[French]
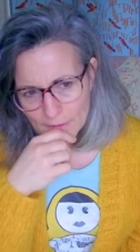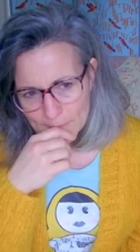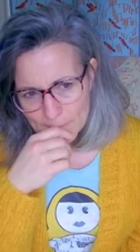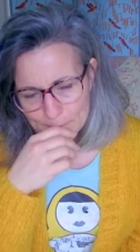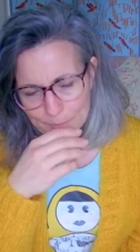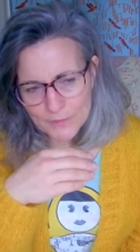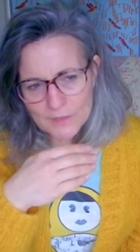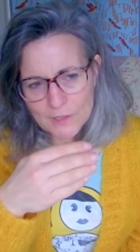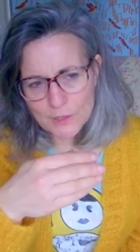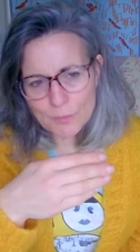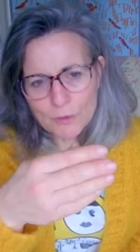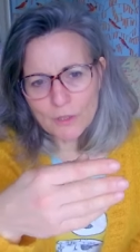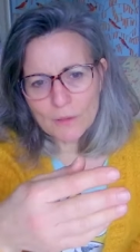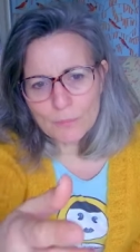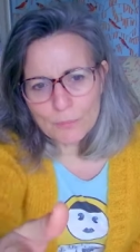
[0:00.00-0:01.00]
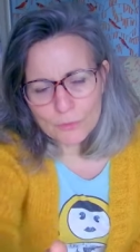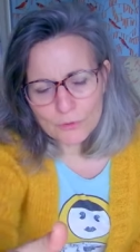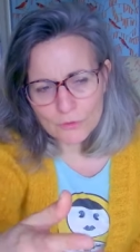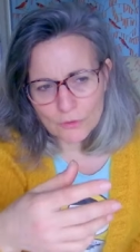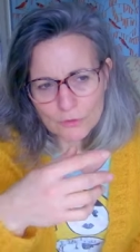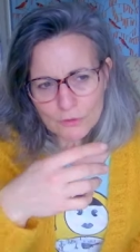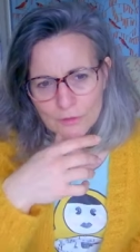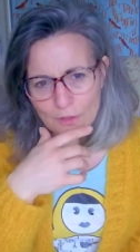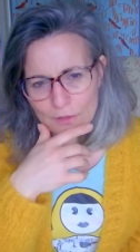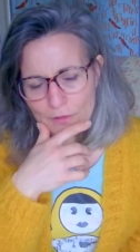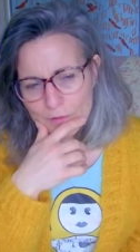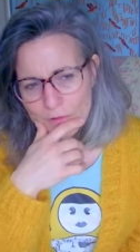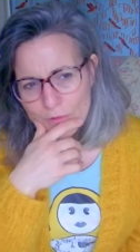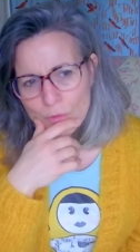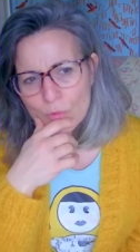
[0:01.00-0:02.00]
euh, si je me donne plus de
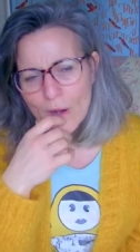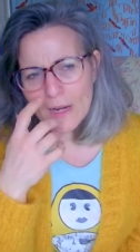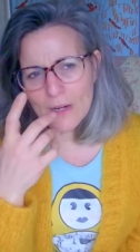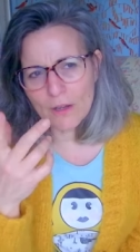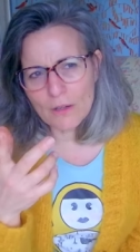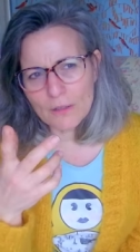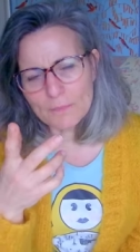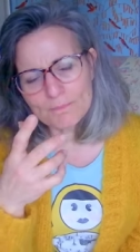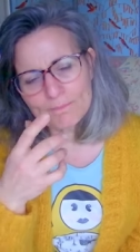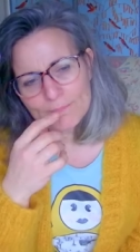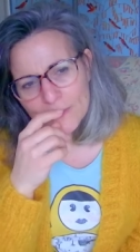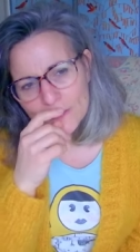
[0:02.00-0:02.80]
temps Ou alors,